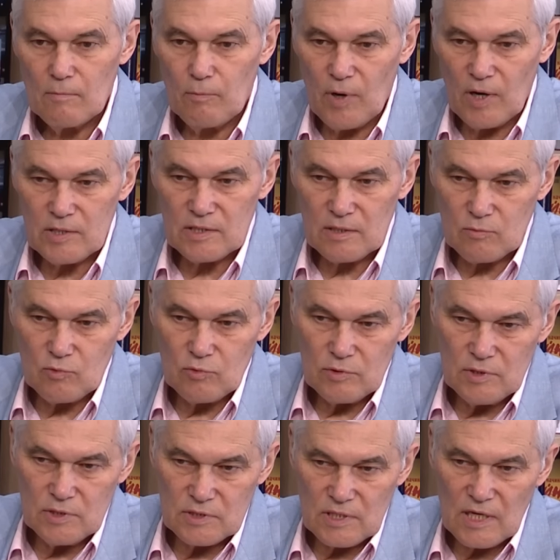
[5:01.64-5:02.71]
по одному
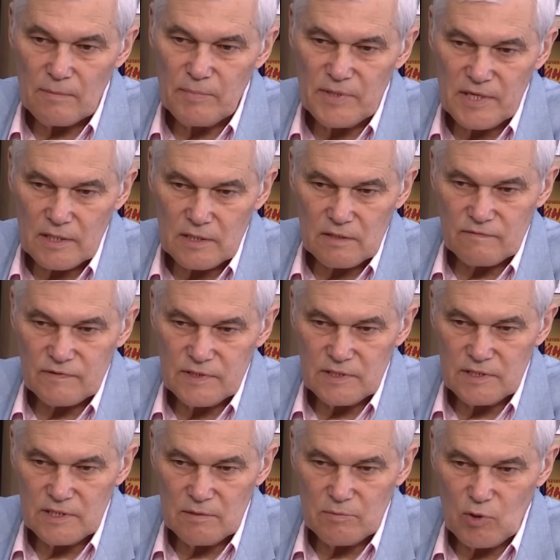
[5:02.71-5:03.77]
из объектов
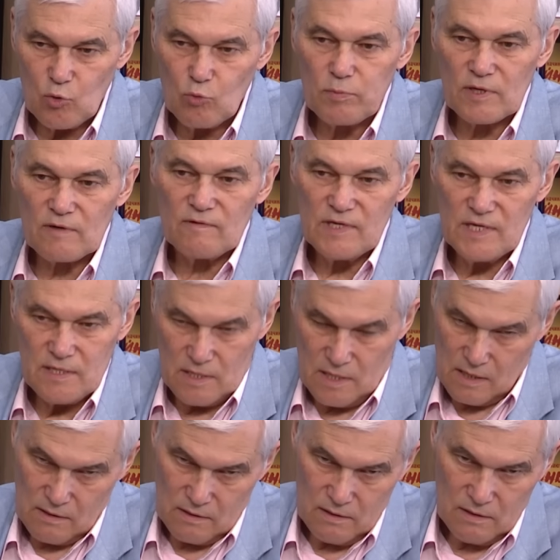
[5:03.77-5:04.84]
системы
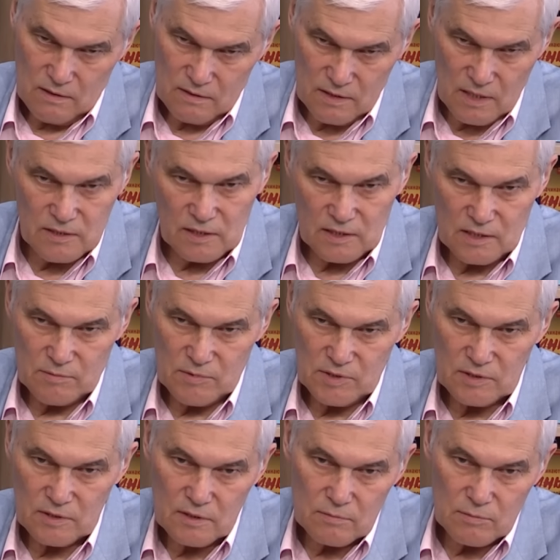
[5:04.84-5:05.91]
управления ядерными
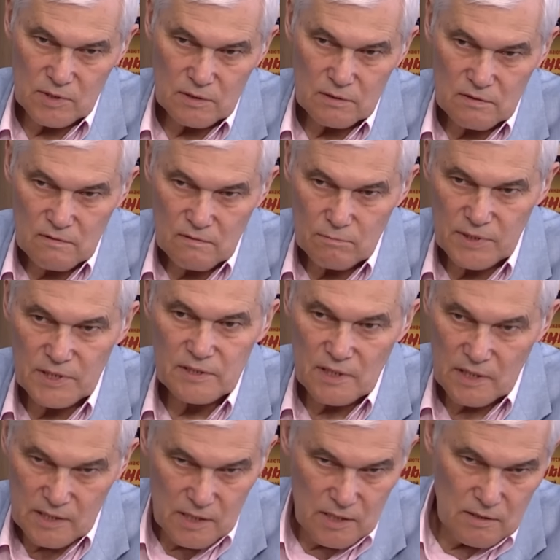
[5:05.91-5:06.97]
силами
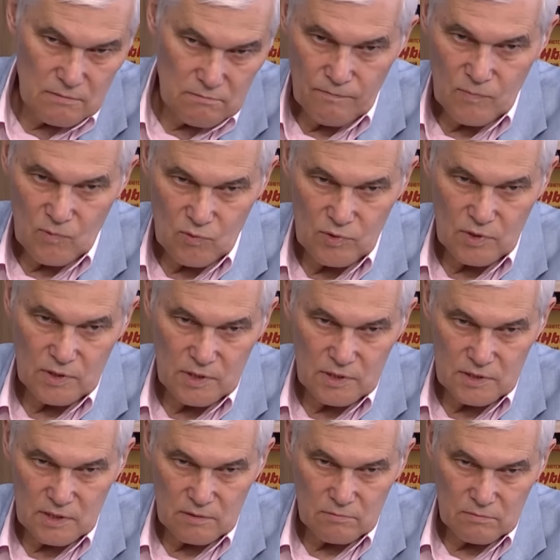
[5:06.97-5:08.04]
Британии. У них
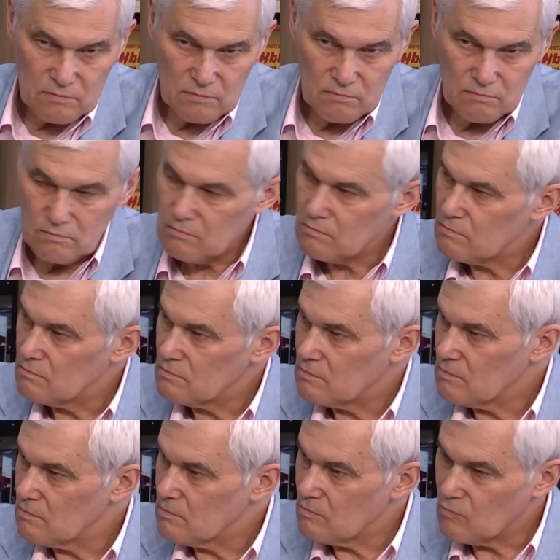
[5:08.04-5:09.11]
есть там
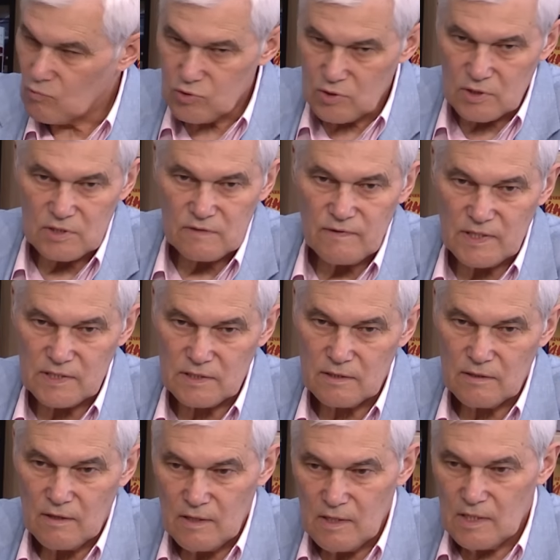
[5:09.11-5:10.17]
узлы связи.
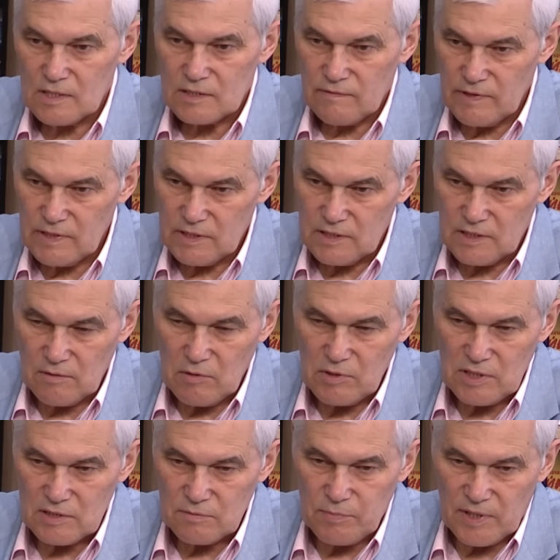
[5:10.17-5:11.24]
своей
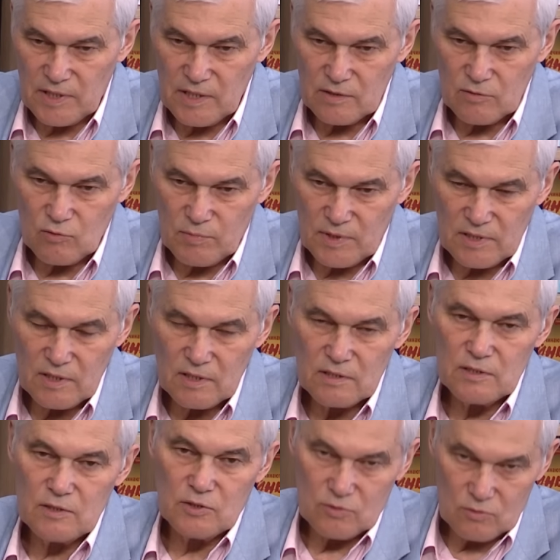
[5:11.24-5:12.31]
системы СПРН у
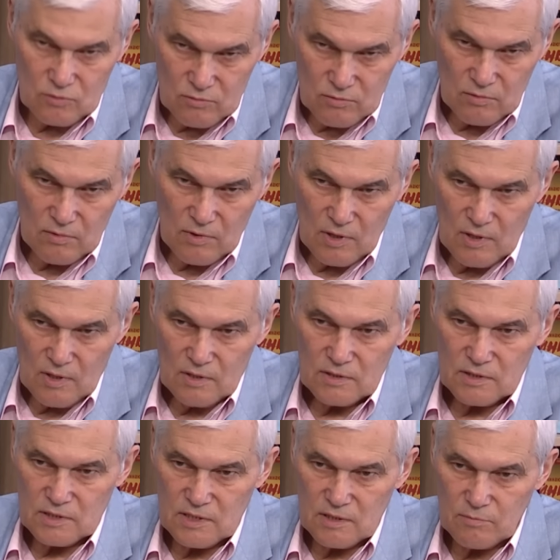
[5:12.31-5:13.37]
Британии нету.
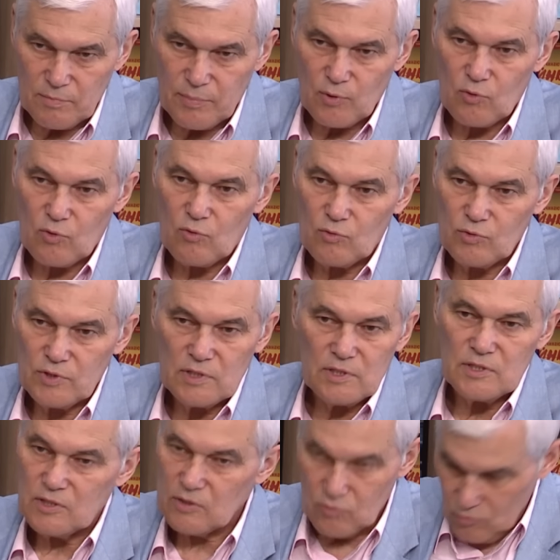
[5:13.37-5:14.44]
Систем ПРО у
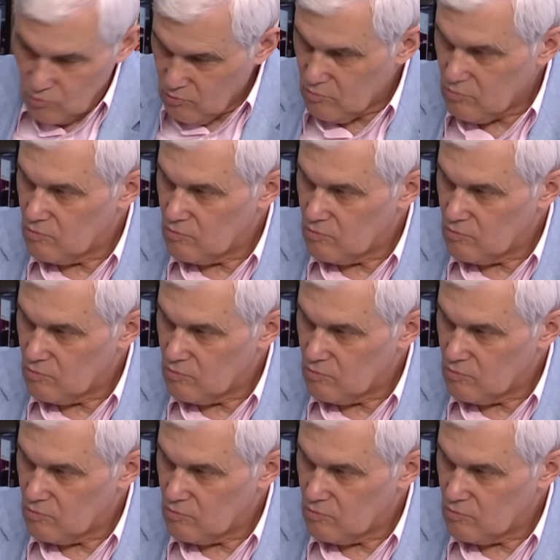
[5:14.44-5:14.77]
них нету